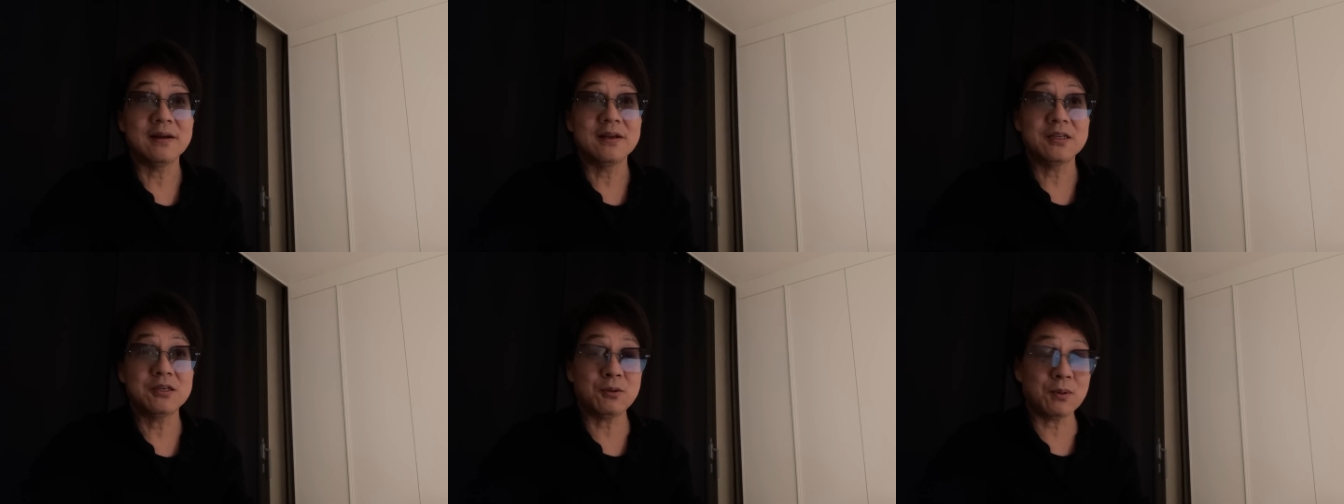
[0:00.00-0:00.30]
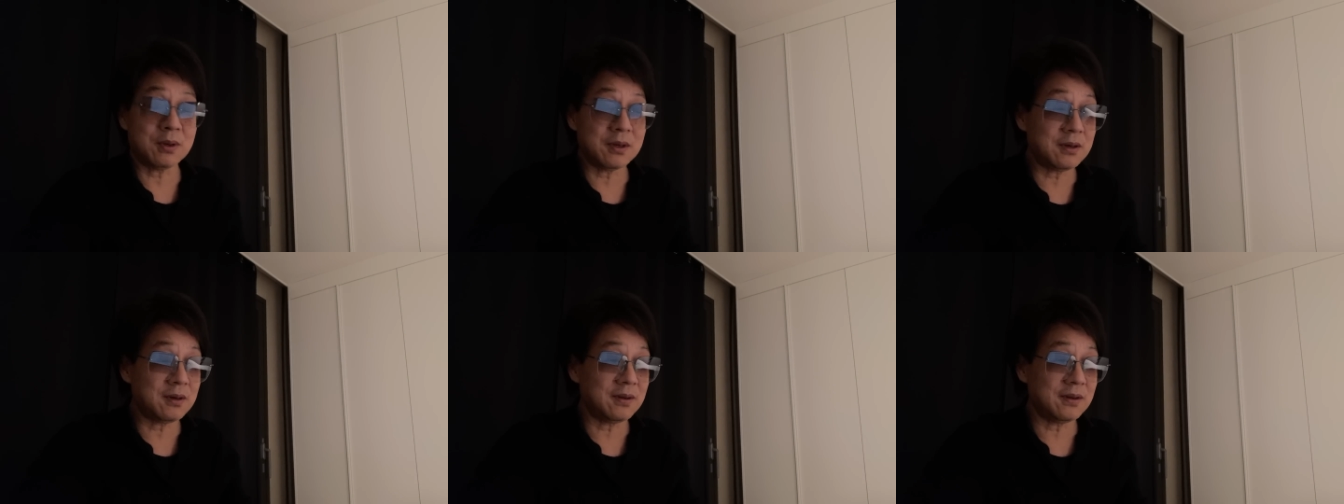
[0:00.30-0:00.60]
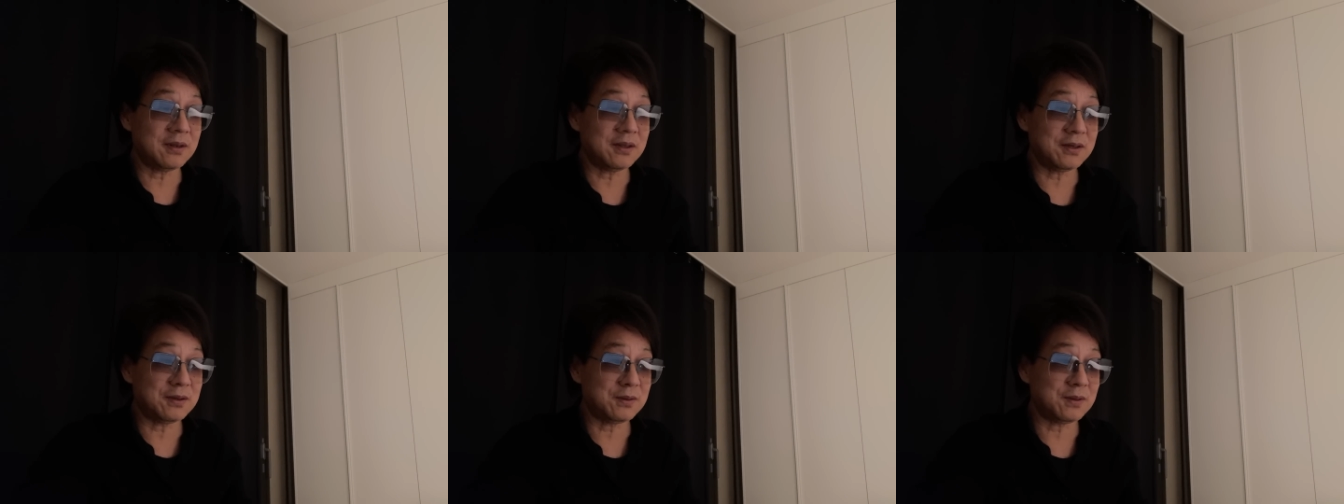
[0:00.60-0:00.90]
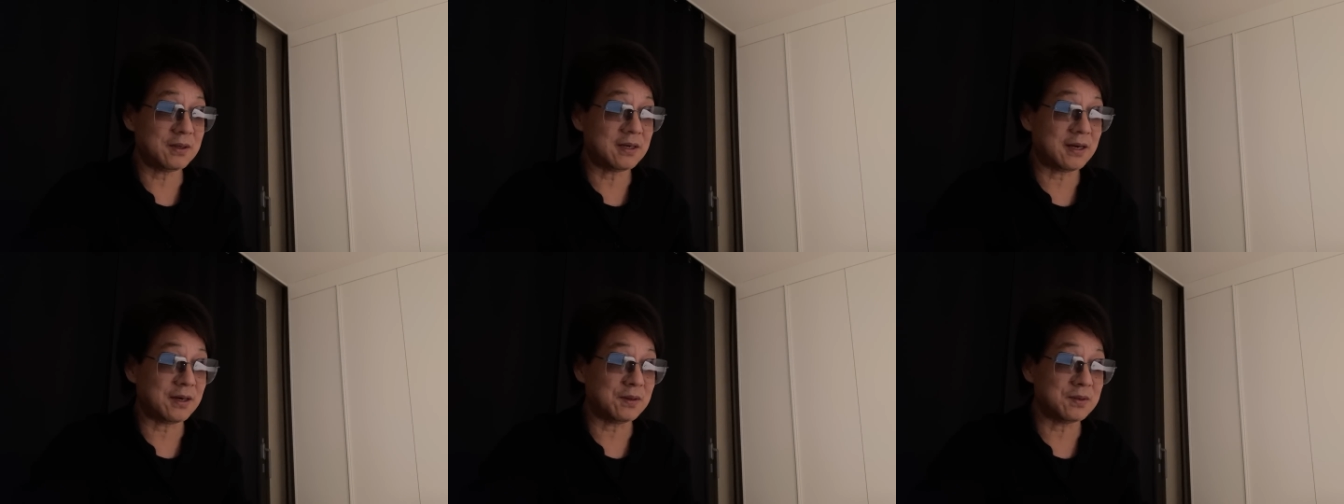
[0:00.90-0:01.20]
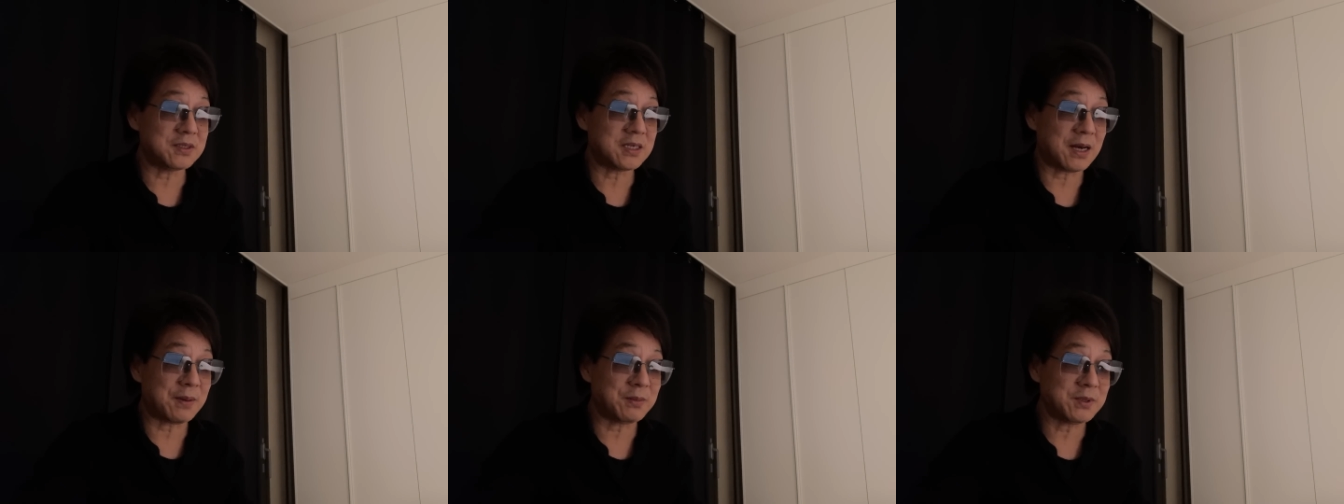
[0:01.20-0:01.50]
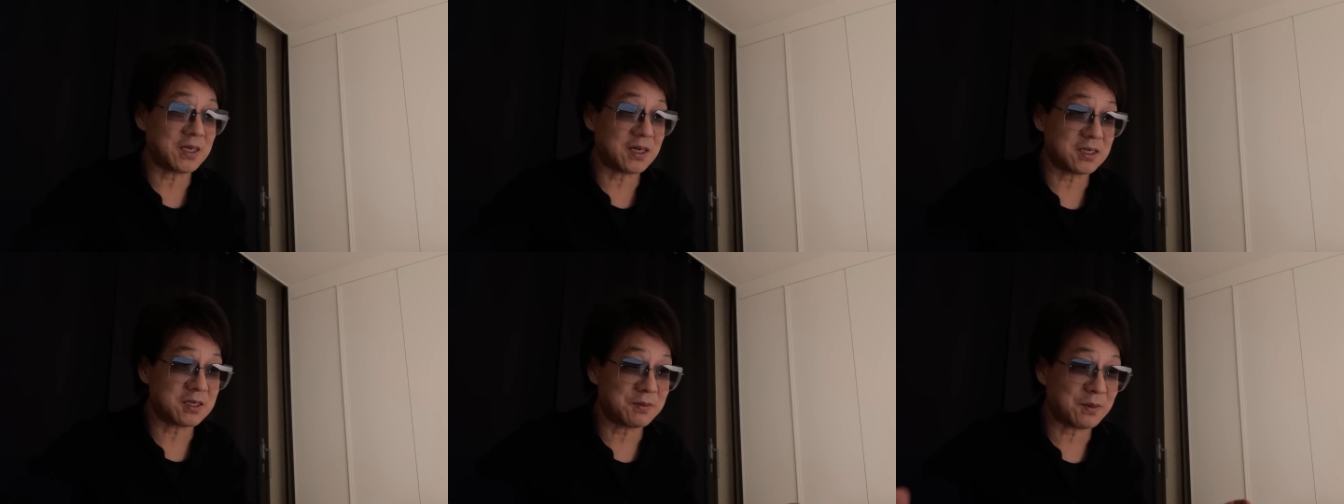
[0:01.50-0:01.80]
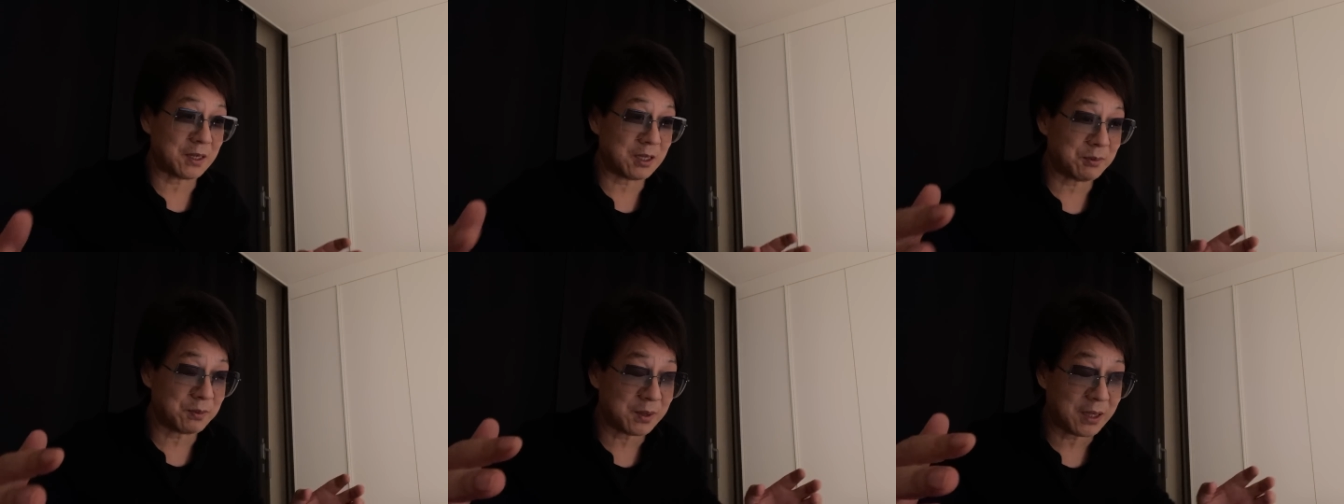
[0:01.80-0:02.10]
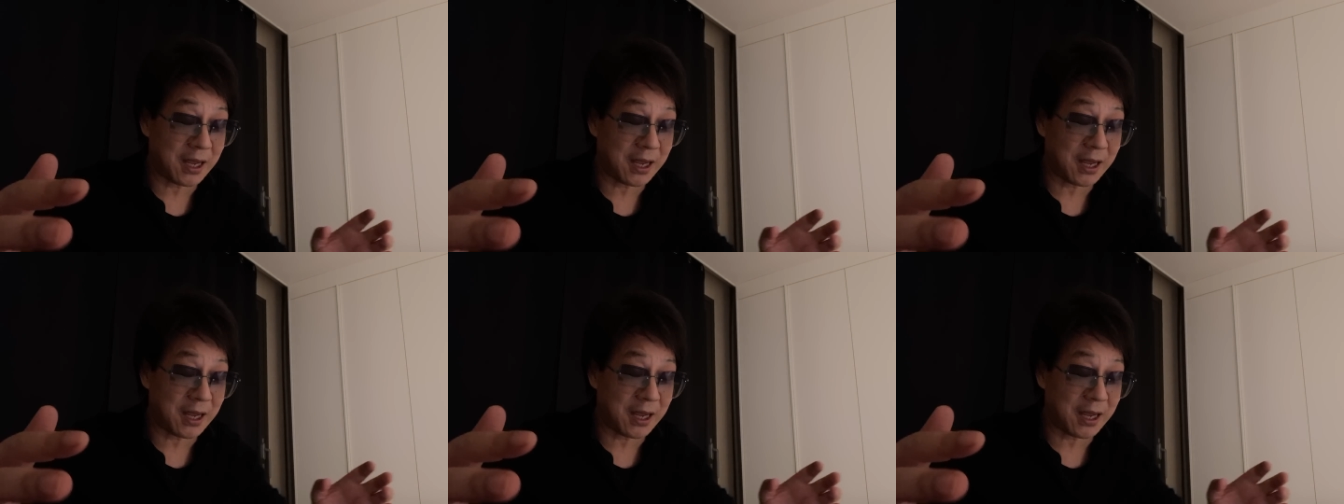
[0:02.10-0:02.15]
器官割了以后呢，然后假不假是把他们